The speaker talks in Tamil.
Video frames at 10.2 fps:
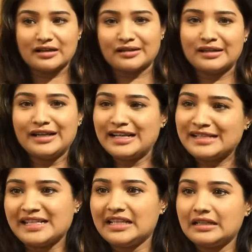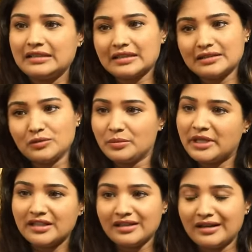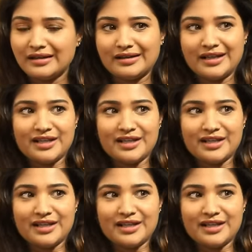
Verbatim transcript: நான் சீரியல்ன்றது உண்மையிலே நான்